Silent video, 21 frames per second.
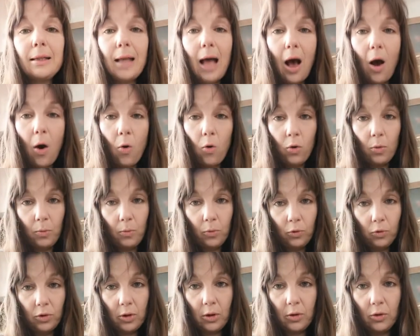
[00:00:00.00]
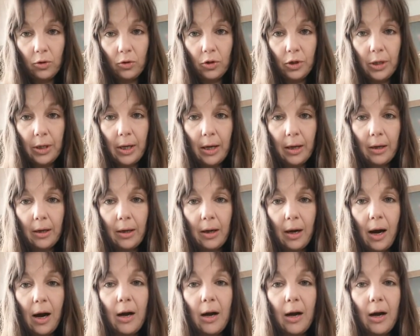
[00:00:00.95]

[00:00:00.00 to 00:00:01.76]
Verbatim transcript: den Augenmuskel zu stärken.